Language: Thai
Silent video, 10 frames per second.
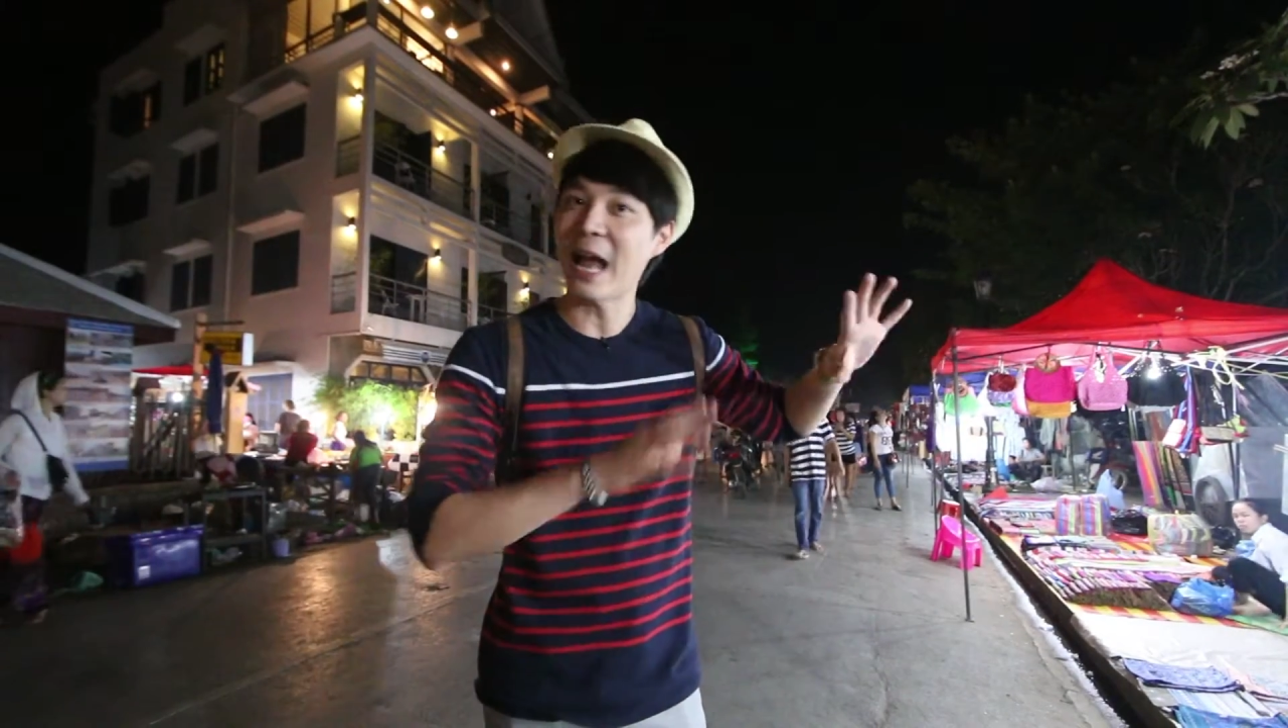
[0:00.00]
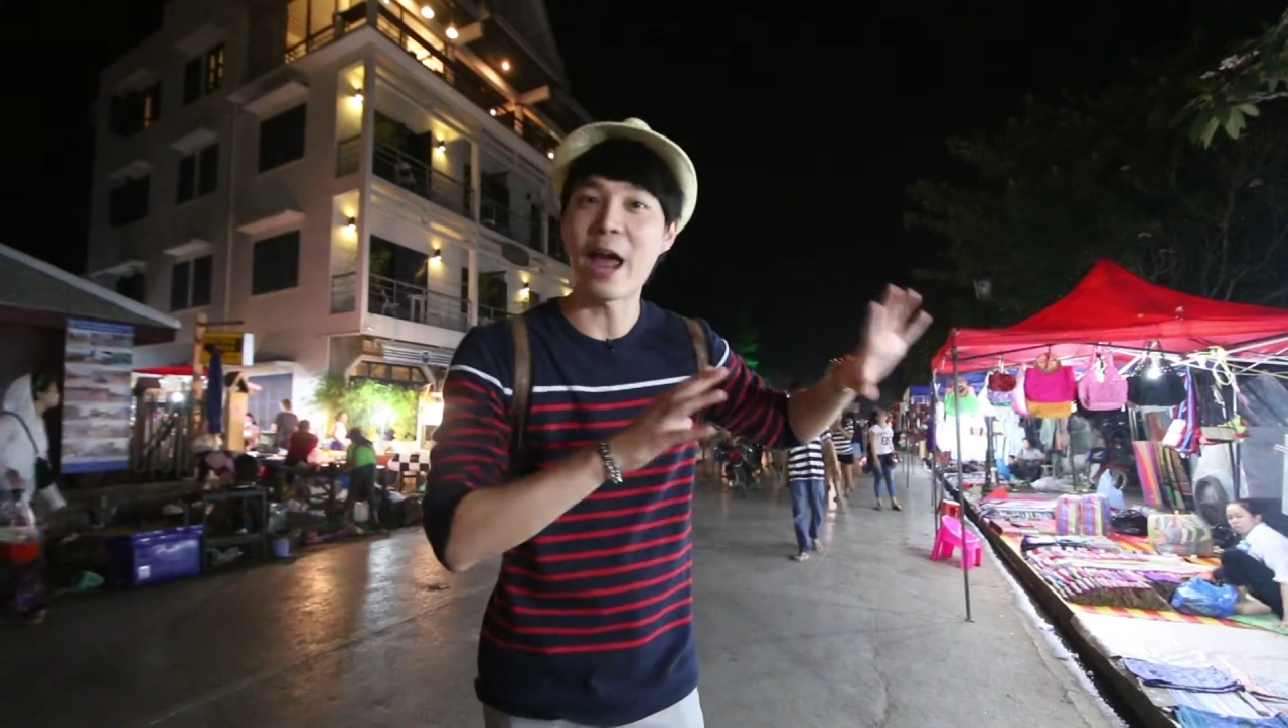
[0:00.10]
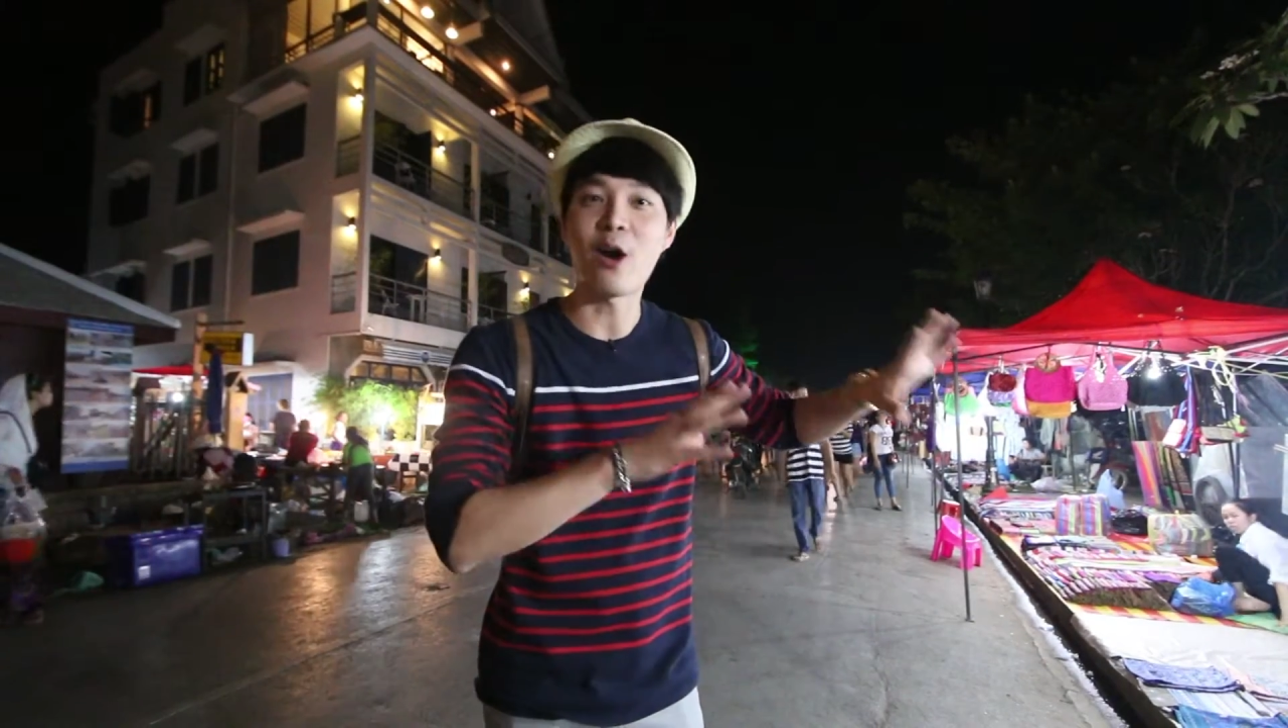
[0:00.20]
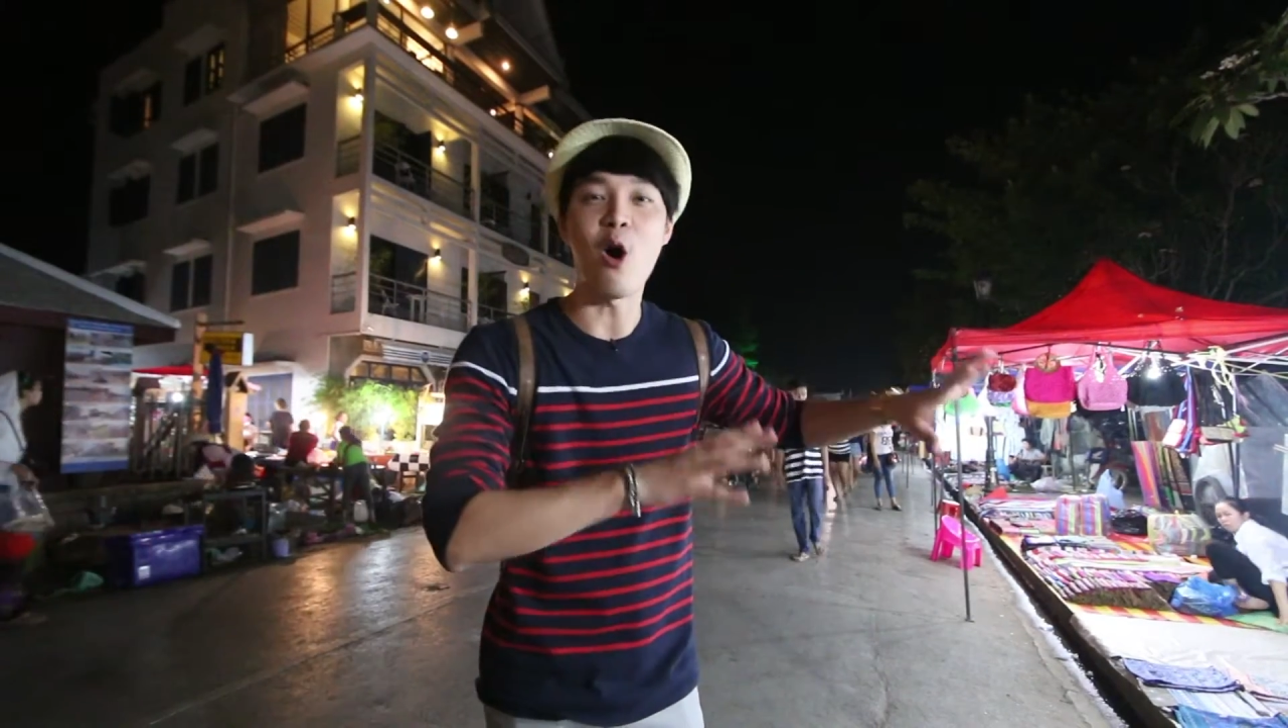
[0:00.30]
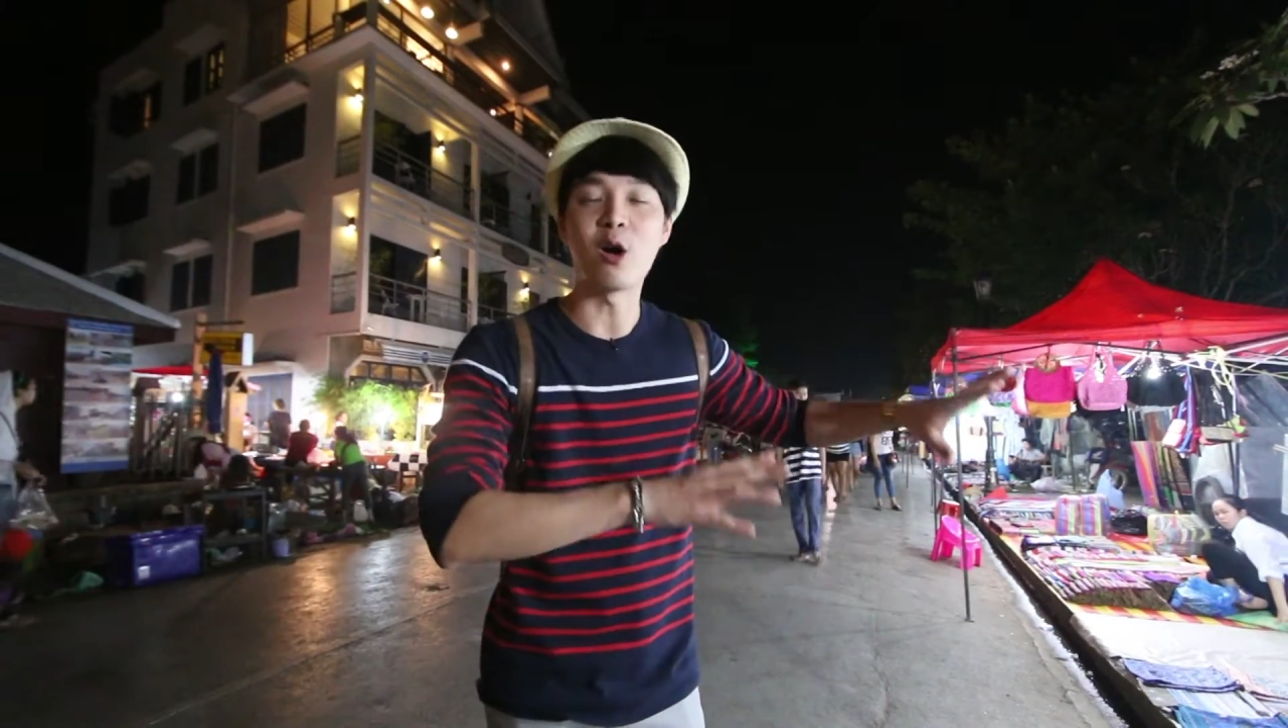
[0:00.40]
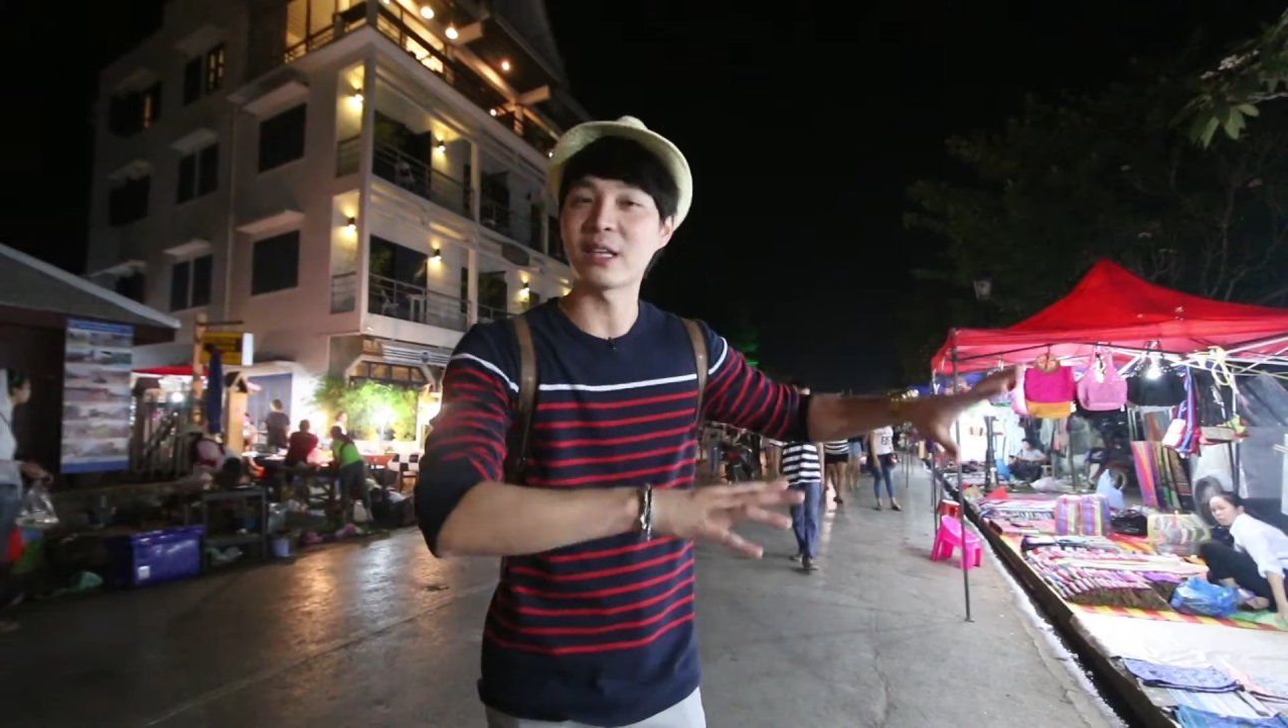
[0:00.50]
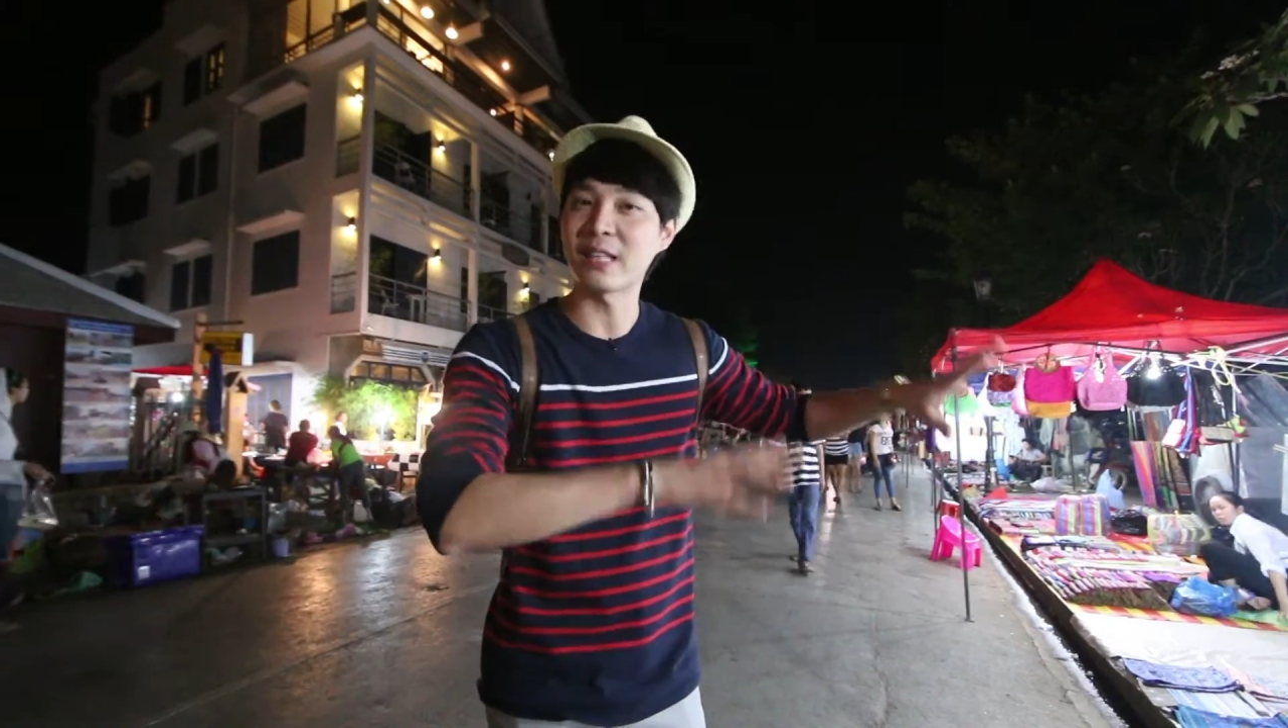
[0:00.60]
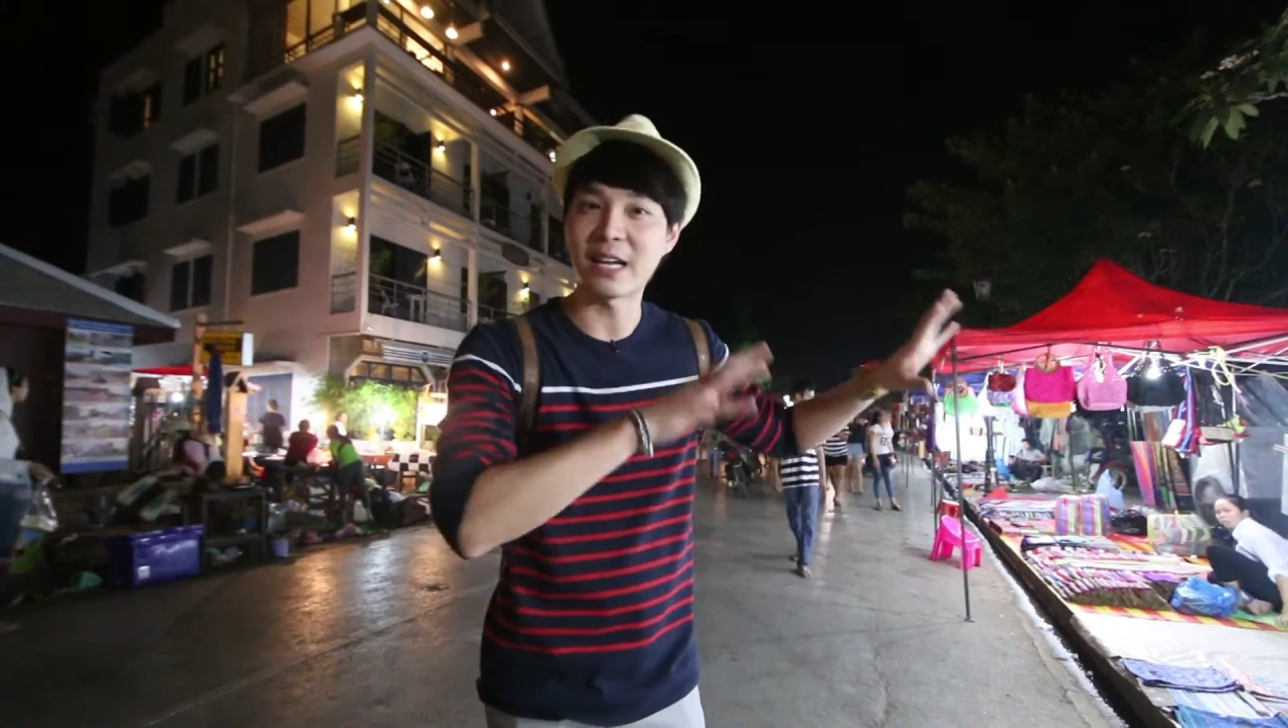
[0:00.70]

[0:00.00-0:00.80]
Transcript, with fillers: ขายของต่า